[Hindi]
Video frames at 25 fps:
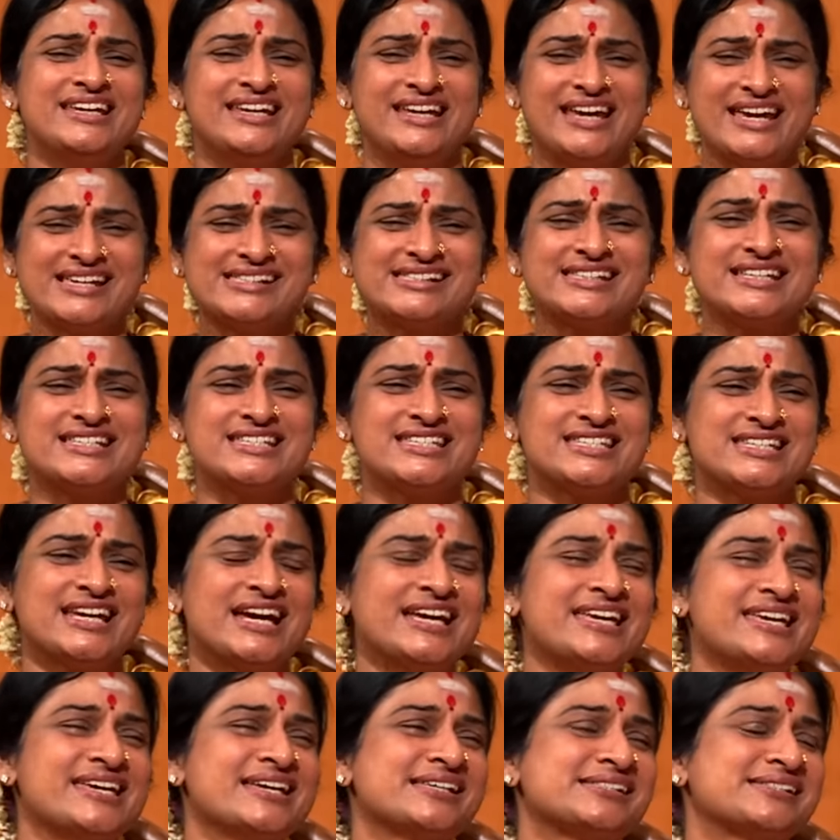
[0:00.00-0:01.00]
ये
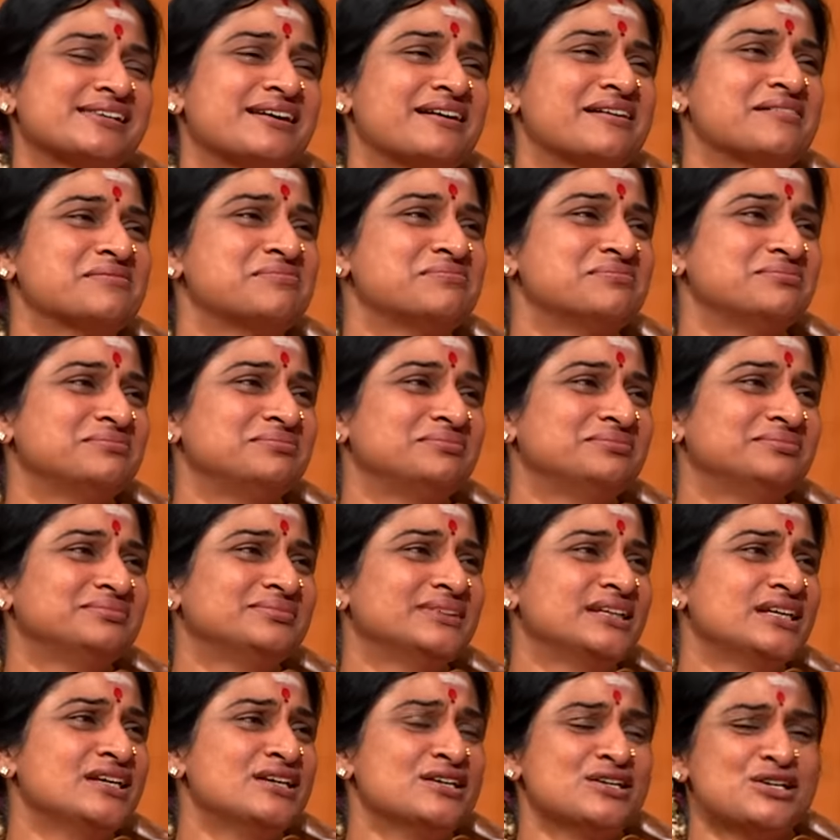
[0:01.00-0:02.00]
सच्चाई है
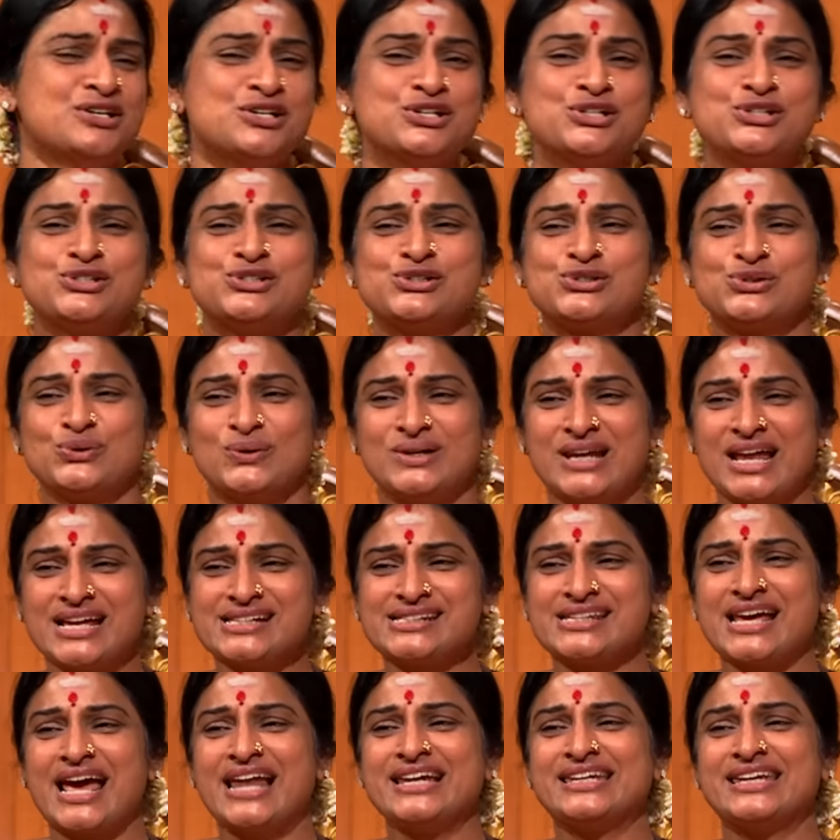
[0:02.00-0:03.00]
साहब सोलह
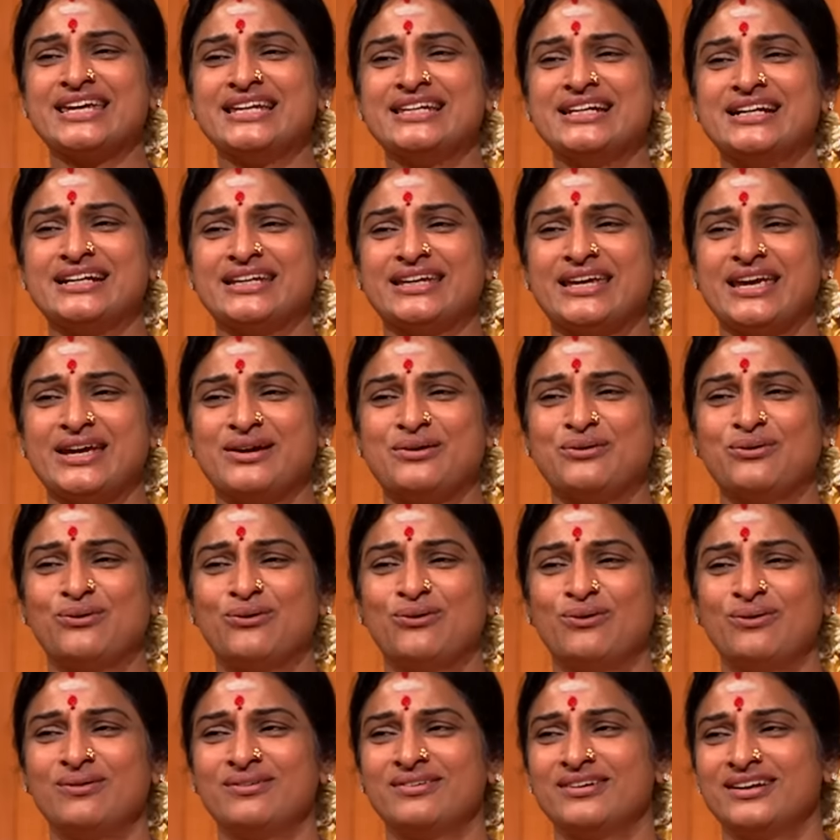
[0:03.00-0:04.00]
साल की लड़की को
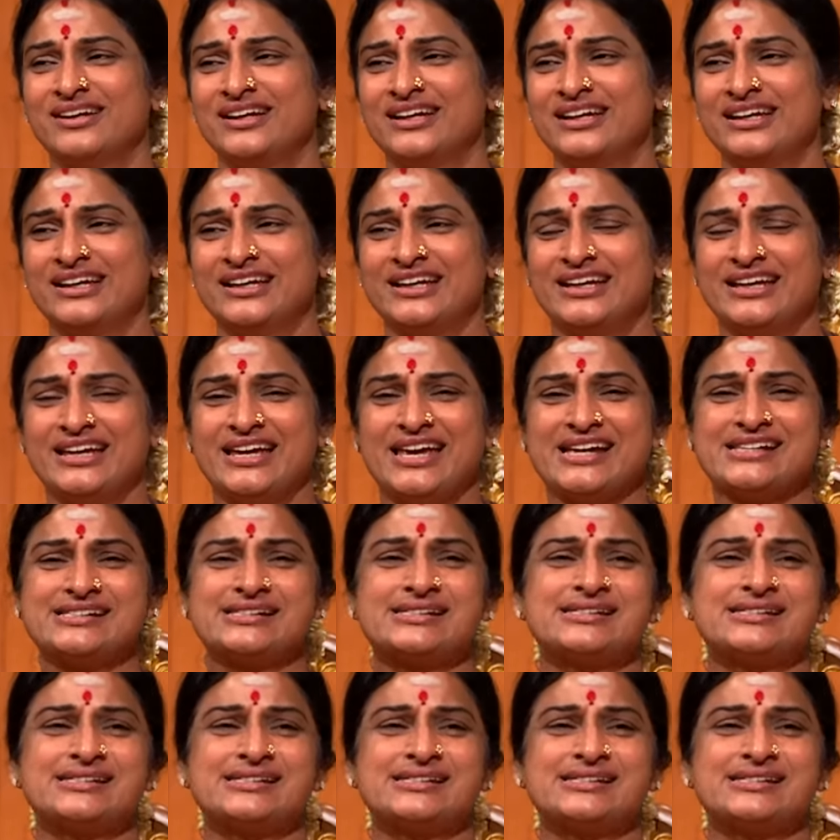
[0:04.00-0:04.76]
एक